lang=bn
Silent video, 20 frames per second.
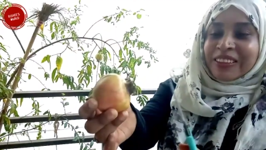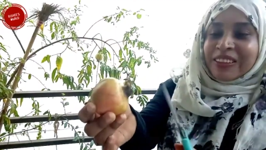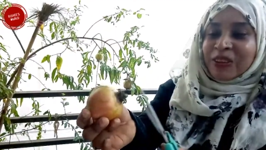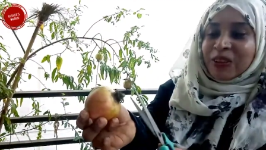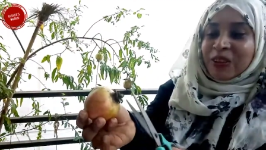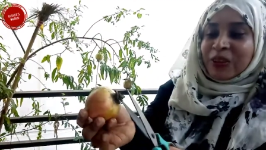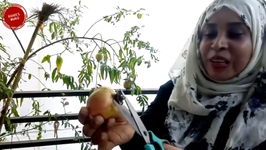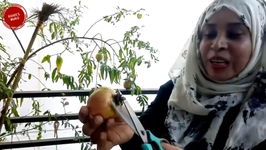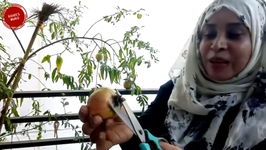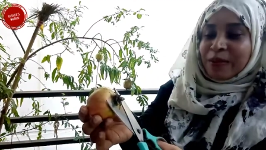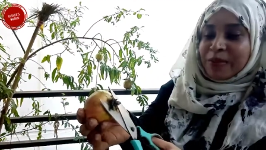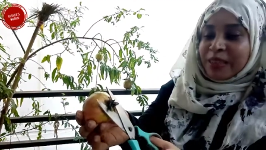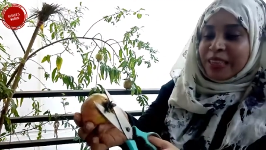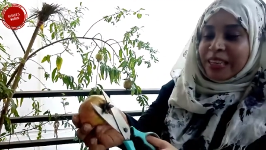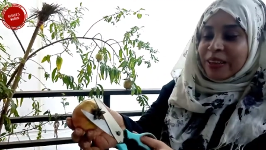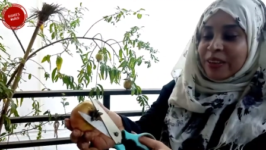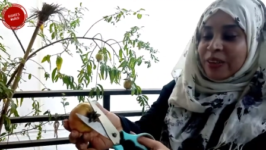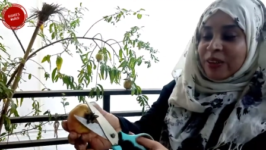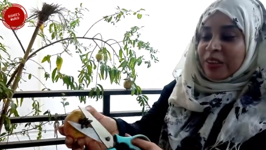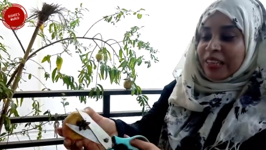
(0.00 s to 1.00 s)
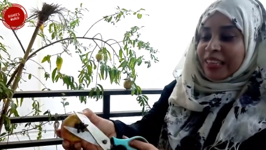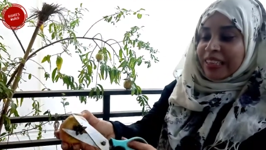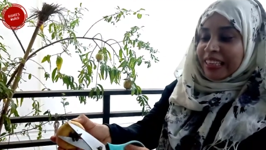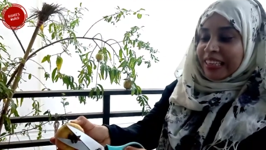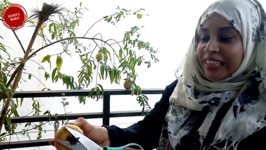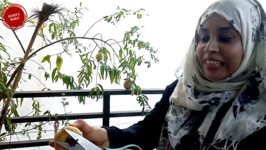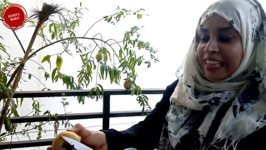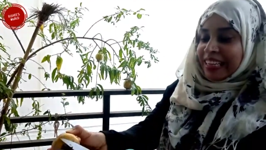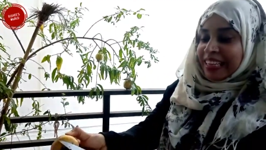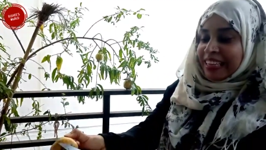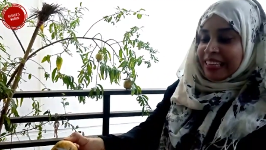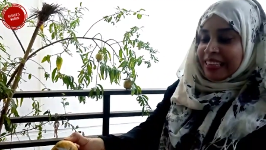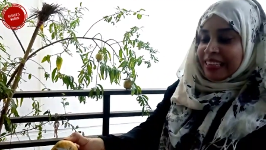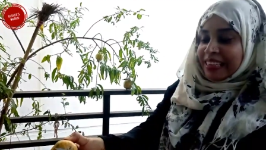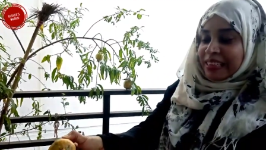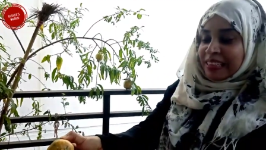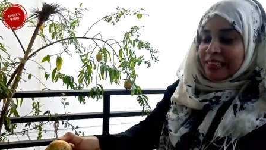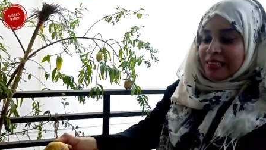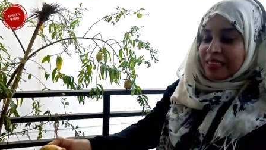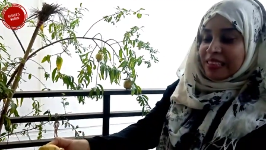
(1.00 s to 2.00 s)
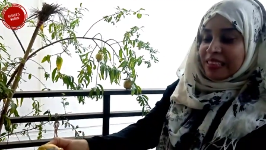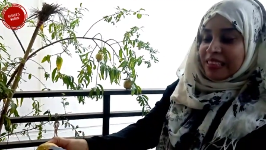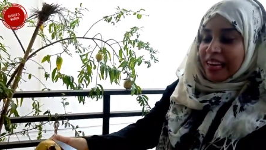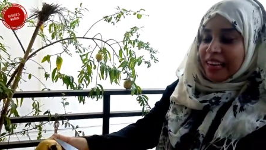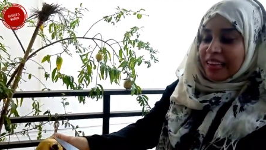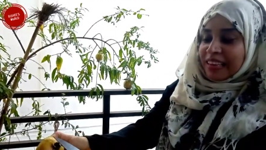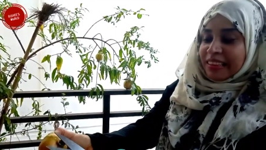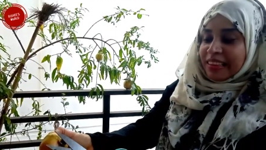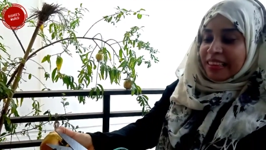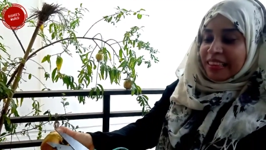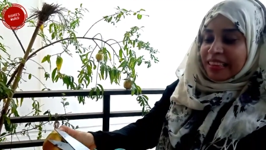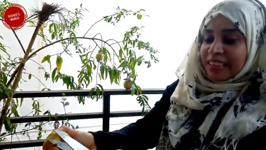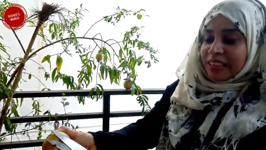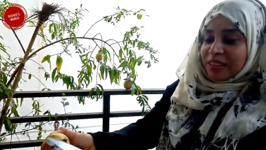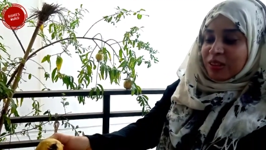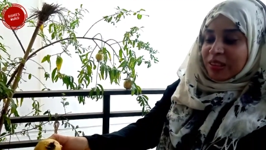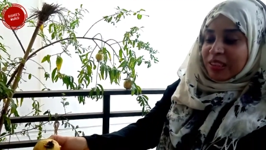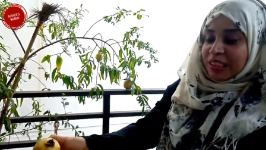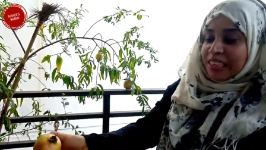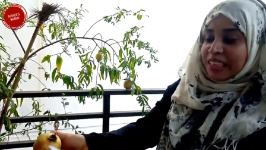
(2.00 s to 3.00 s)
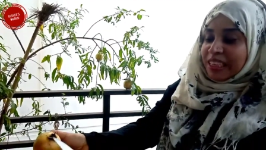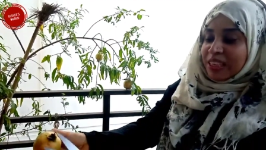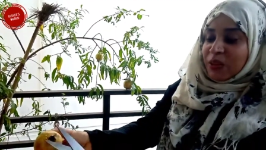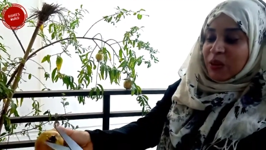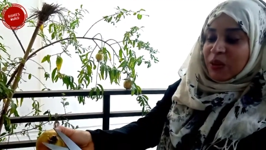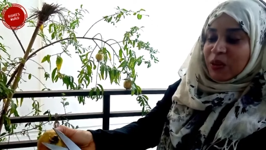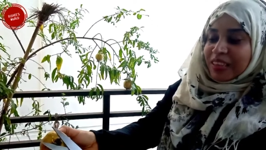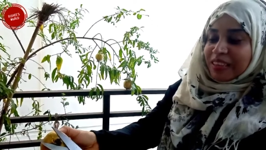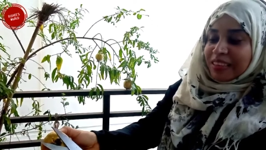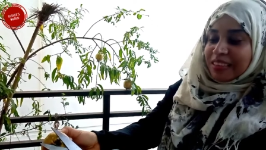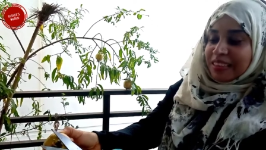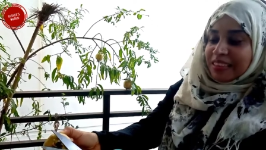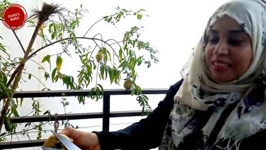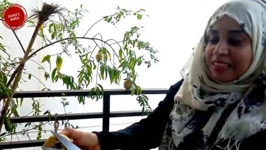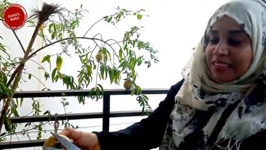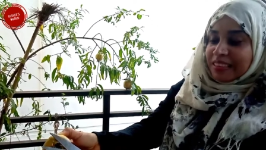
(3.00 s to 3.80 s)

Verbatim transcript: তো আমি এখন এটাকে সাইড থেকে একটু ক্লিন করে নিই